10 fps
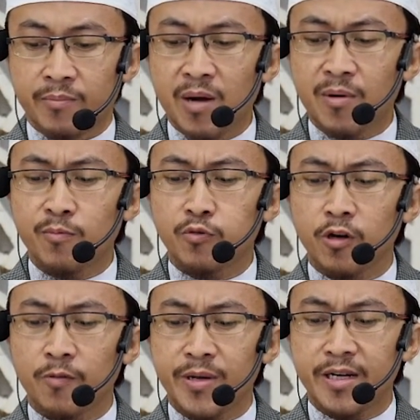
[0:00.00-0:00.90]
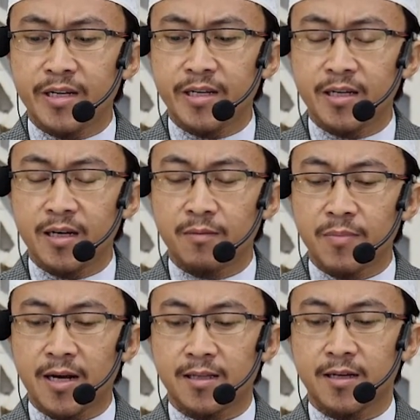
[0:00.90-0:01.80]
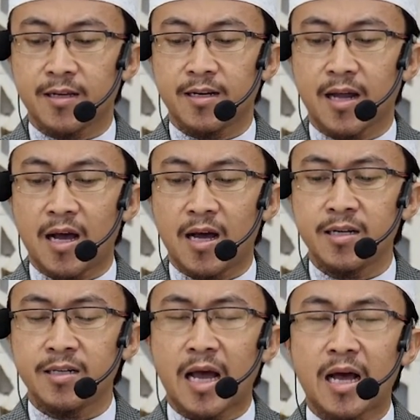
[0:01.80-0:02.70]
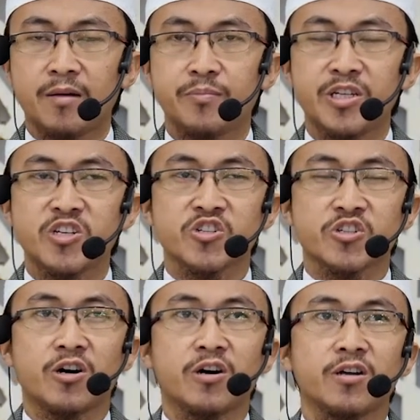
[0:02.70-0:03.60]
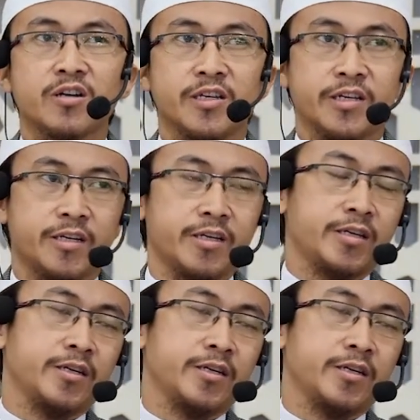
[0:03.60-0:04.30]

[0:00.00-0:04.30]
Imam Abdullah bin Dinar mengatakan an Abi Saleh